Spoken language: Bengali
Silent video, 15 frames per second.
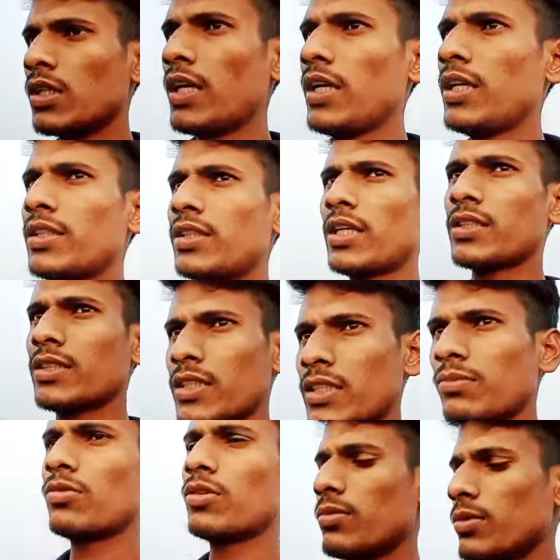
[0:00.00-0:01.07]
অ্যান্ড আজকের
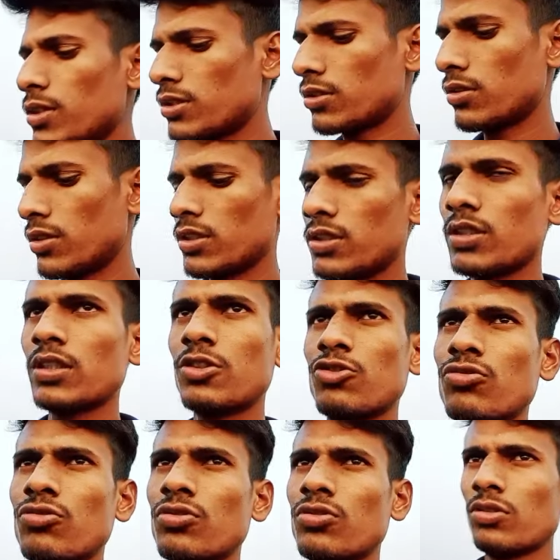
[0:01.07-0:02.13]
পরিবেশটা অনেকটাই
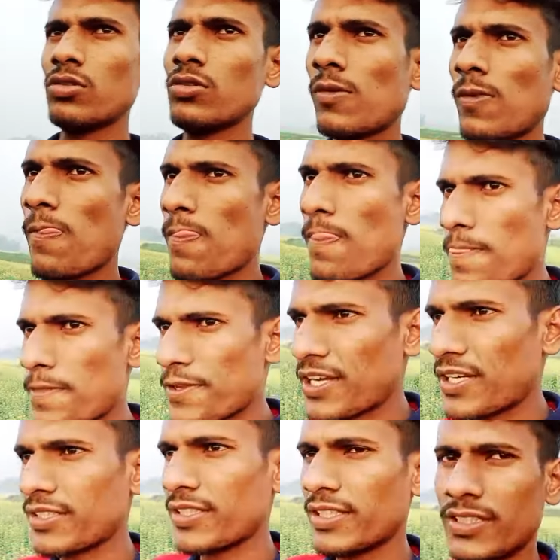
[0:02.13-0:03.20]
সুন্দর
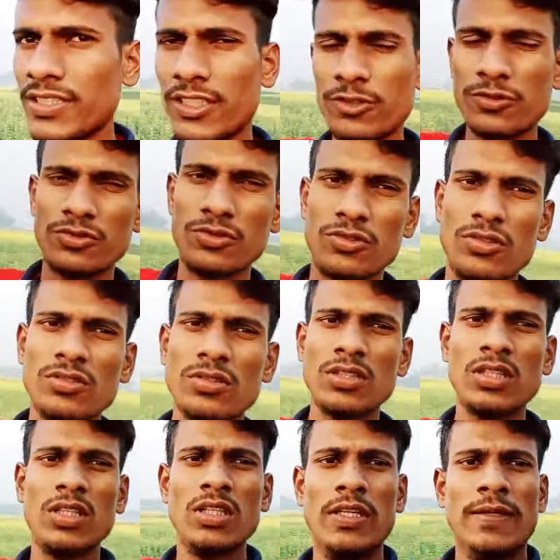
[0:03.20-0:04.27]
চারিদিকটা সুন্দর
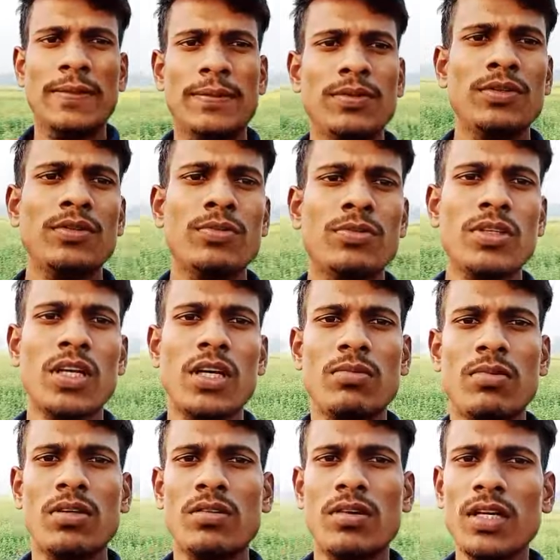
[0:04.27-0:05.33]
ফুরফুরে
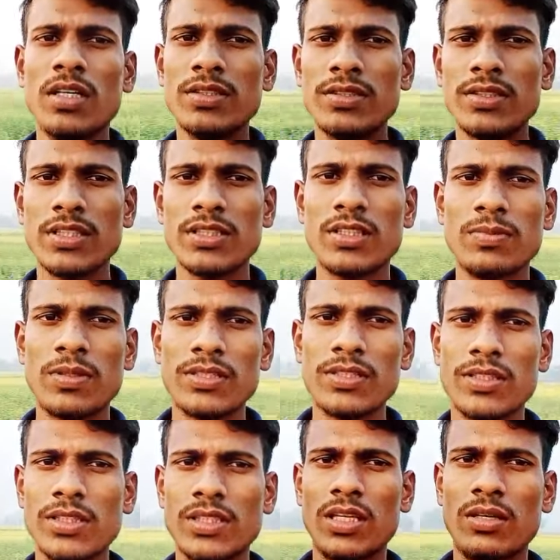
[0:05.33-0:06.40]
আবহাওয়া দেখতে
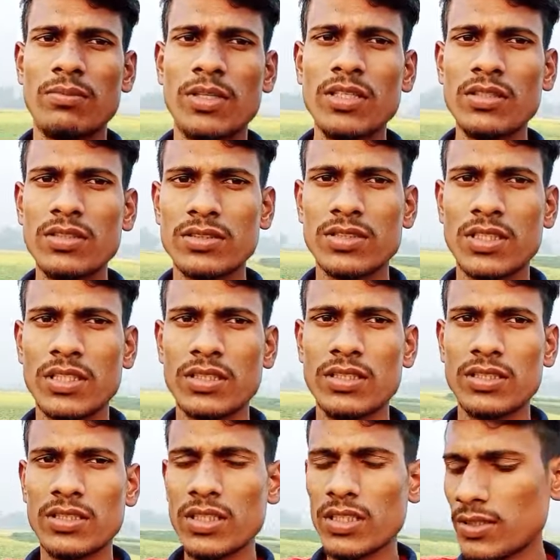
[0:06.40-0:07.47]
পারছেন গ্রামের
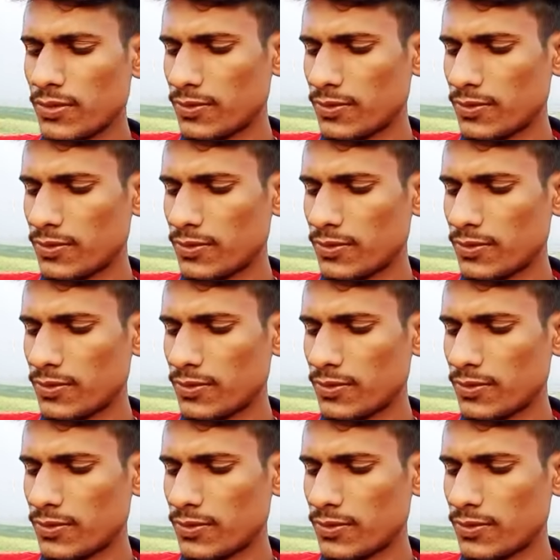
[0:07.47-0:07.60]
চারিদিকটা